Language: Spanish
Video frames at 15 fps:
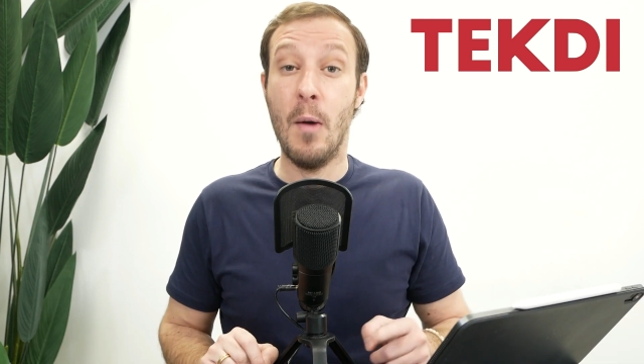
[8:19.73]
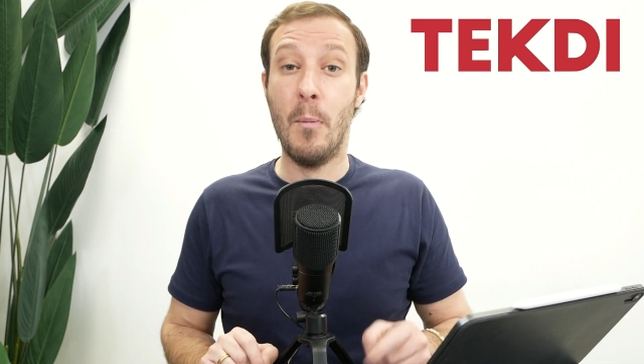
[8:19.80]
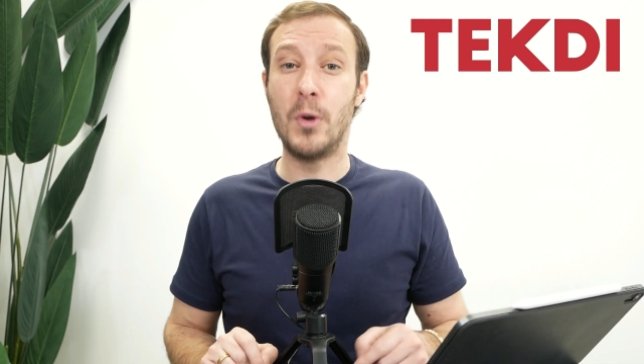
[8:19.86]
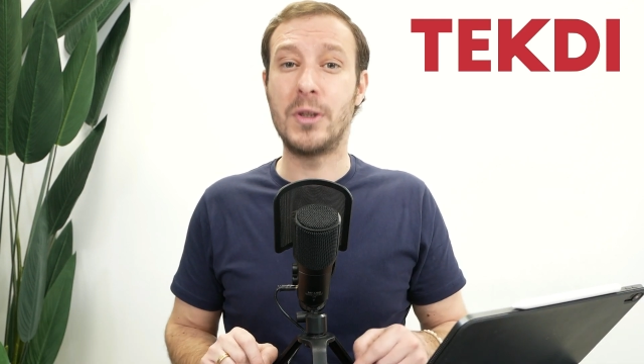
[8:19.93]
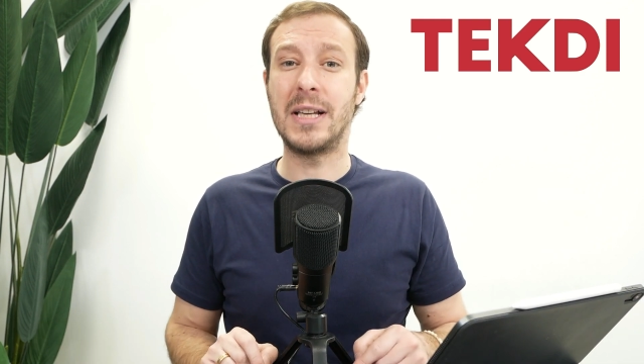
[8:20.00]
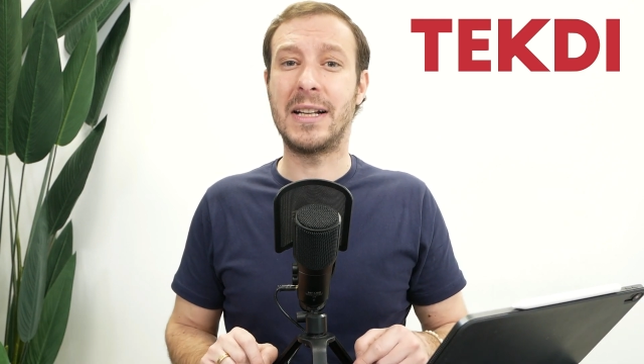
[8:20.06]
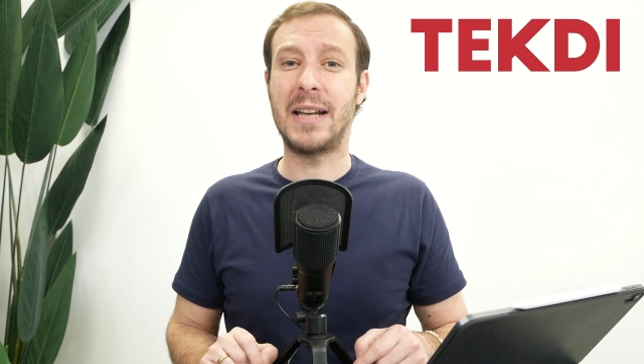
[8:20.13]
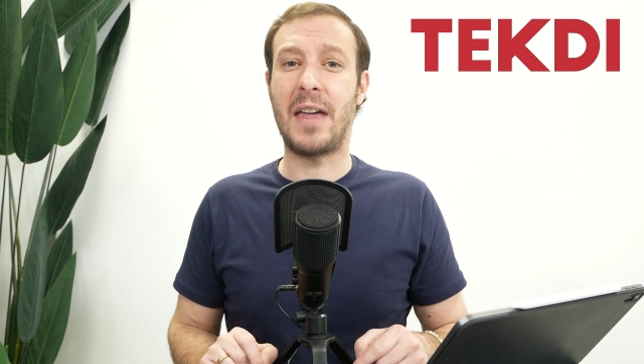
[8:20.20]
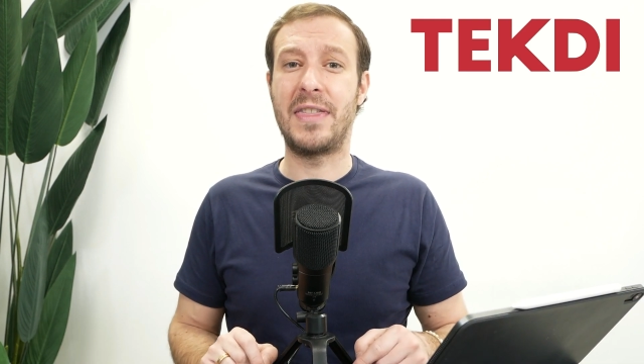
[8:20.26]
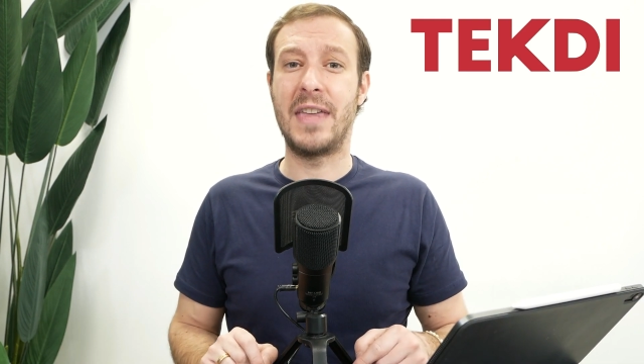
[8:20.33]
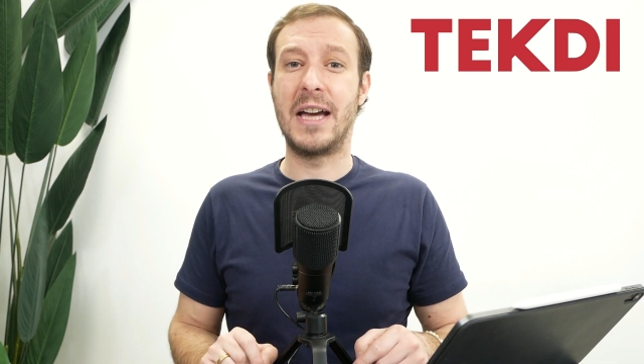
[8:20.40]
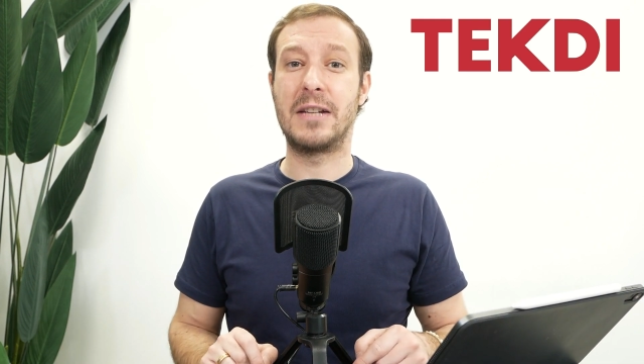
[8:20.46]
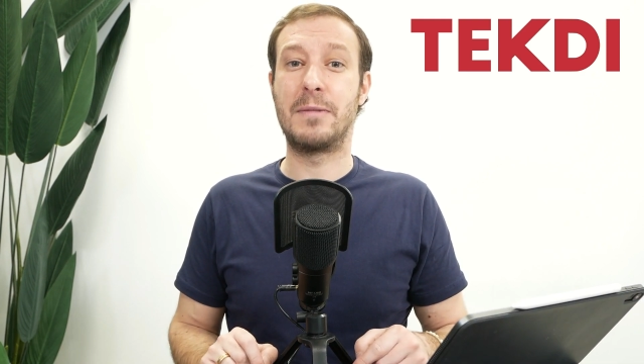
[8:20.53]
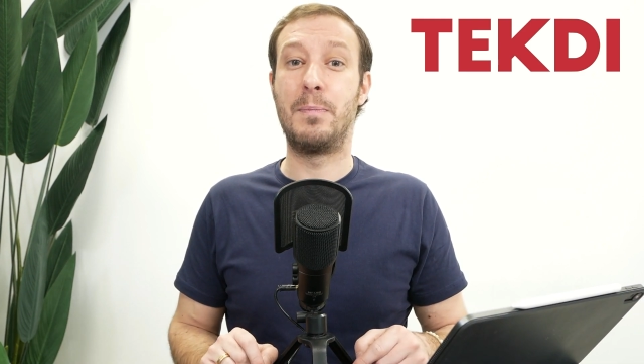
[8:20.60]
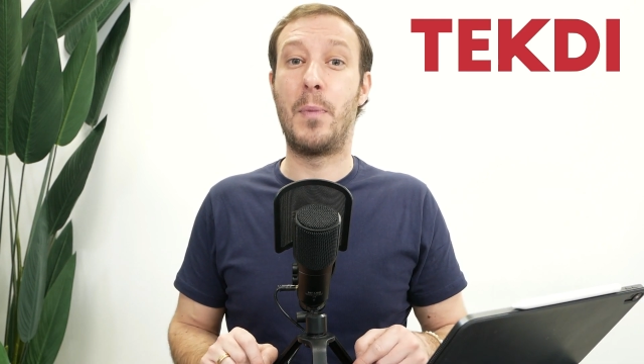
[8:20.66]
Muchas
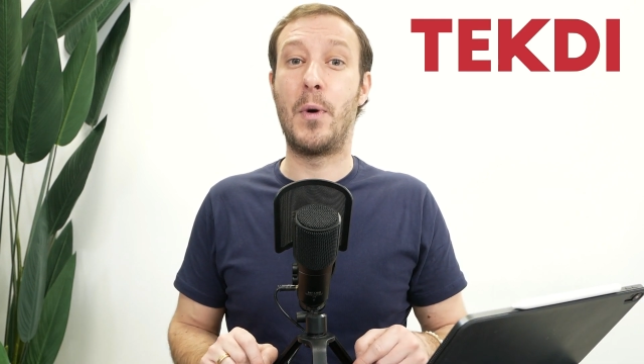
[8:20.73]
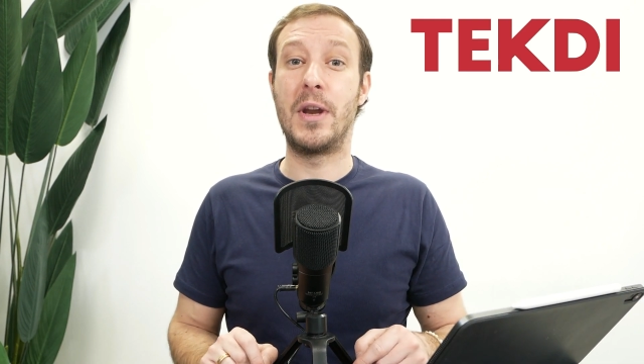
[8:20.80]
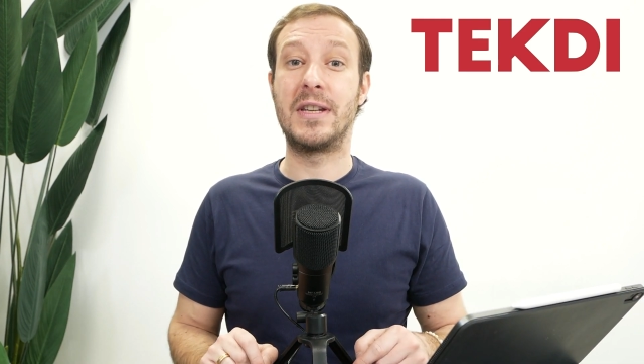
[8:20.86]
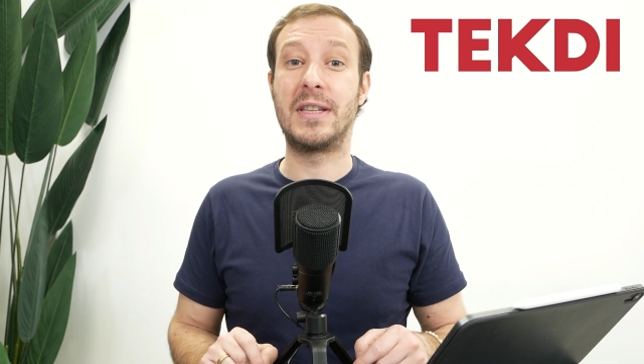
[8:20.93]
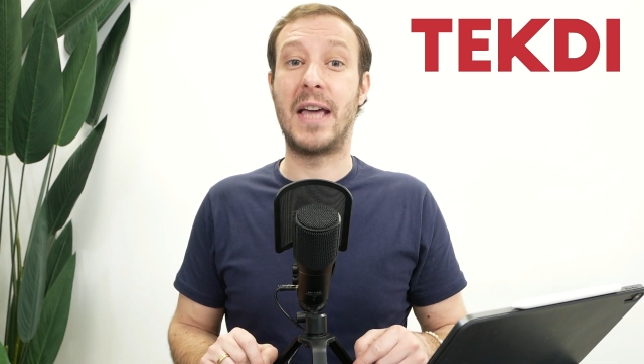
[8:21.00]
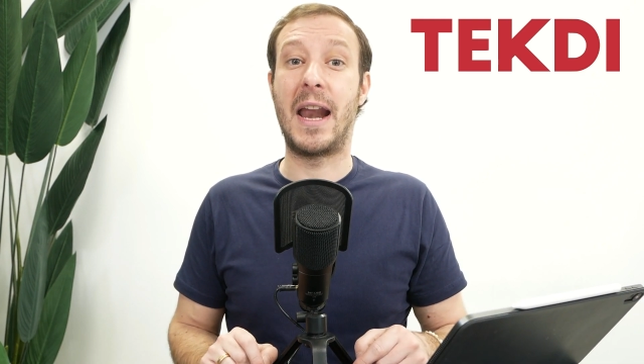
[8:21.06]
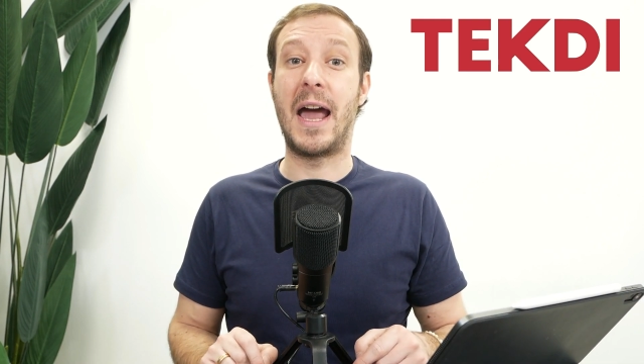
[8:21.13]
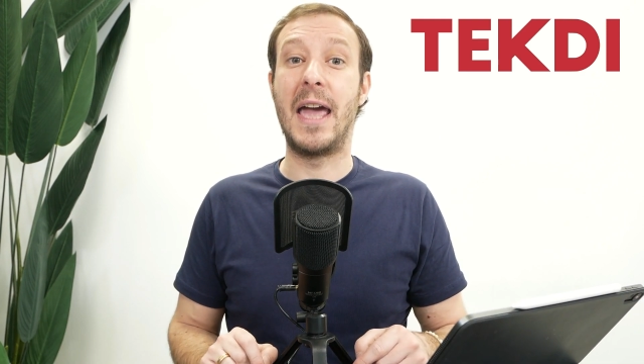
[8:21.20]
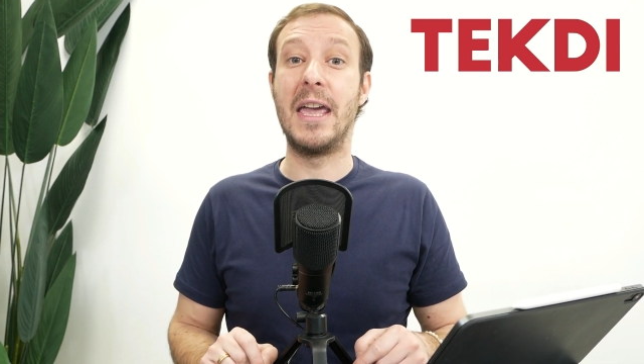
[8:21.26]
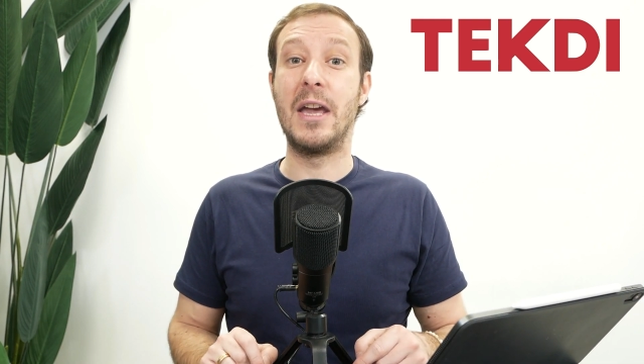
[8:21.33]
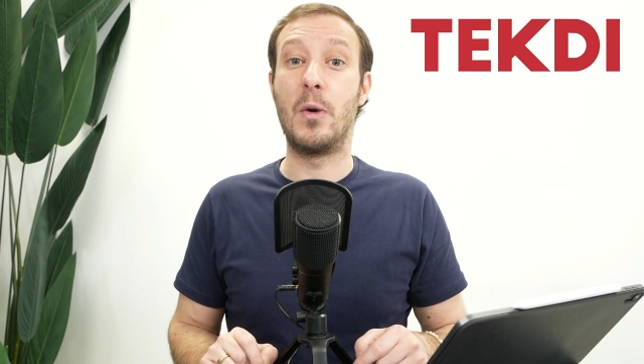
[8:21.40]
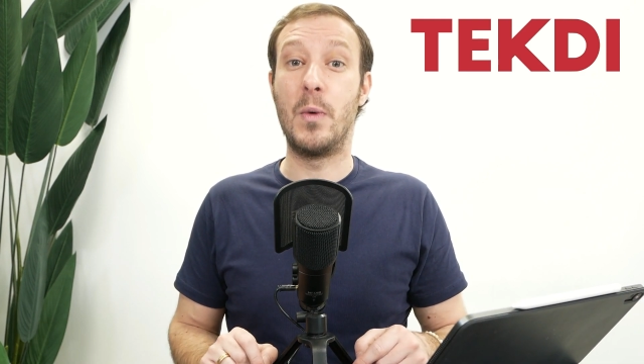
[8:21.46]
gracias por estar ahí.